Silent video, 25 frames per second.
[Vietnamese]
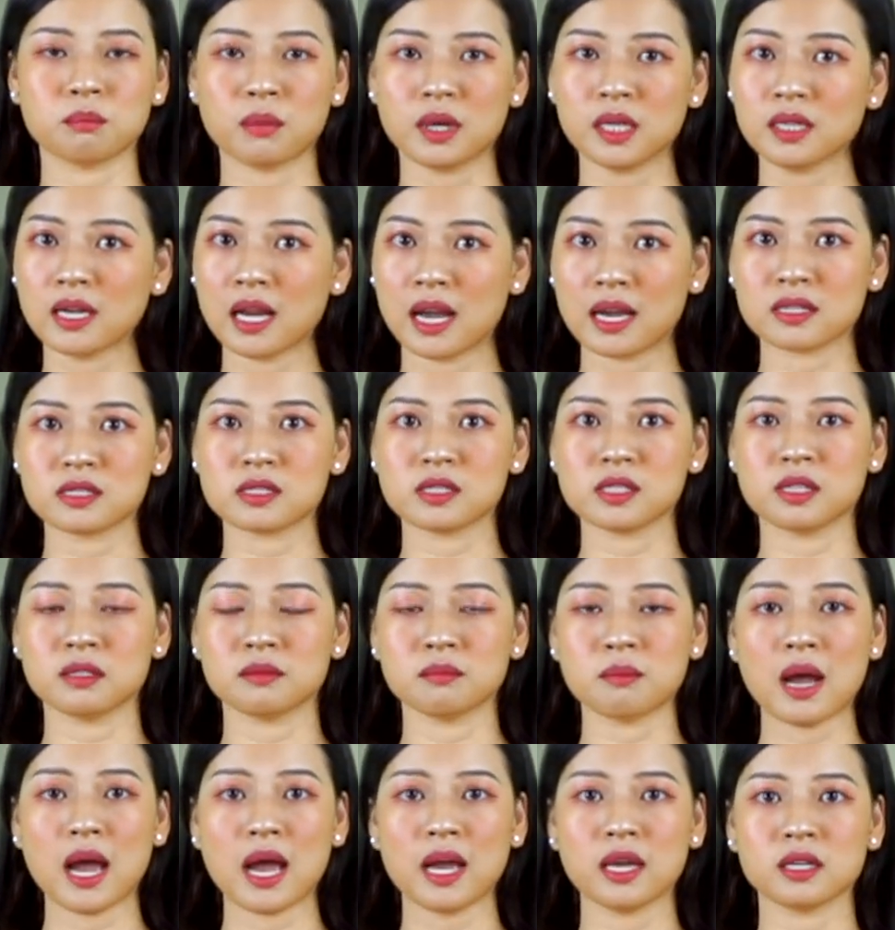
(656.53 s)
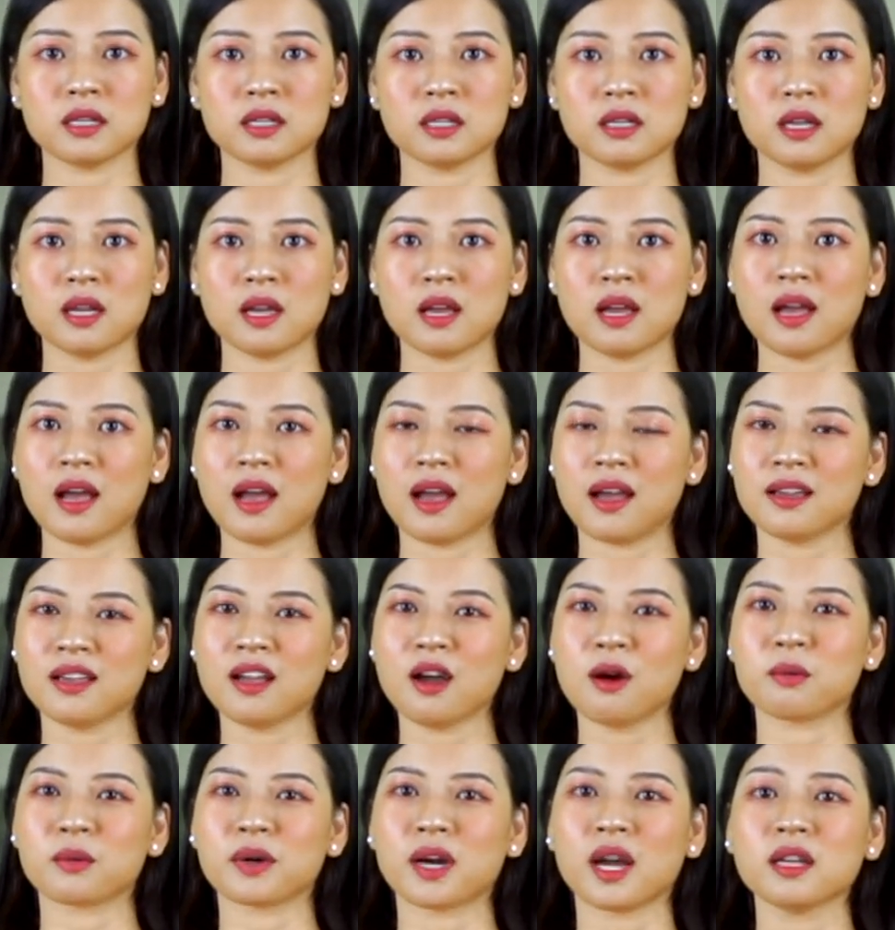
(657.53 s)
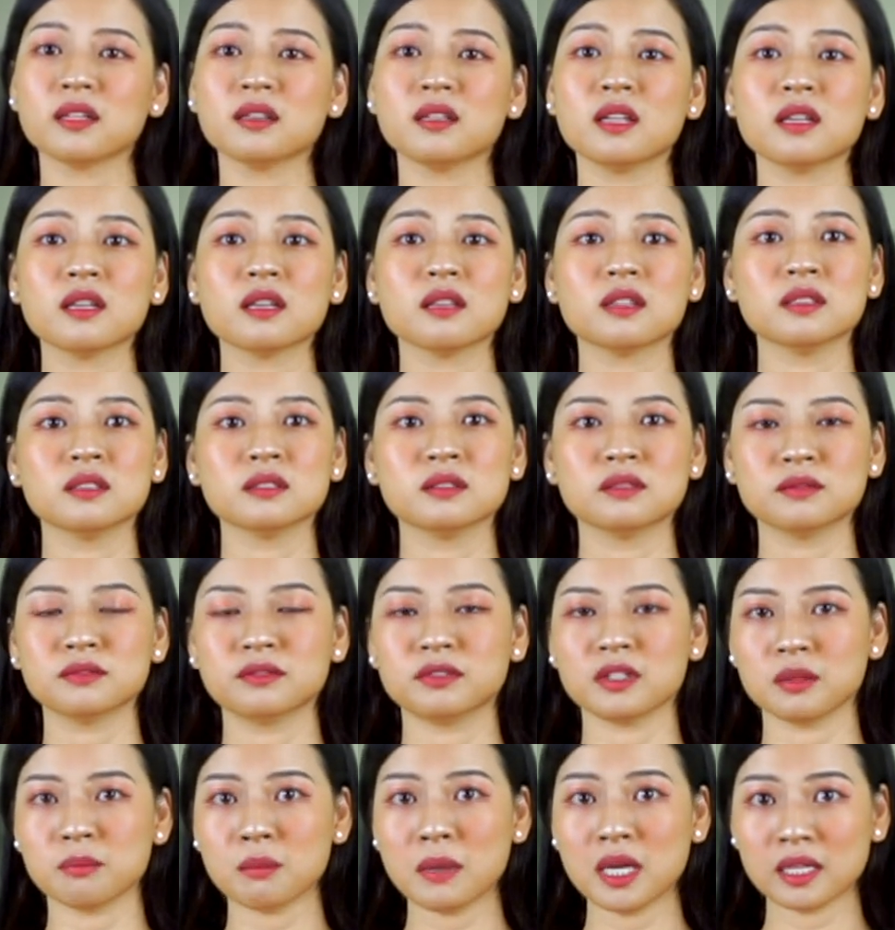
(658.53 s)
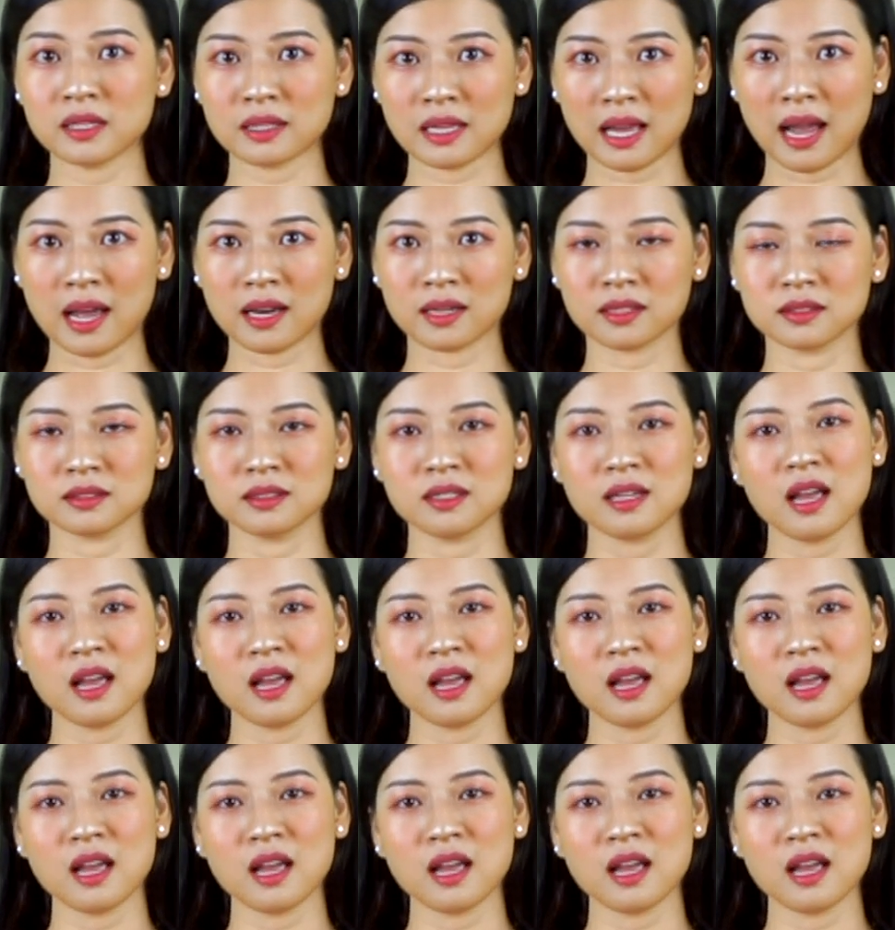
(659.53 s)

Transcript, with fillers: bất khả chiến bại hãy học cách thích ứng với bình thản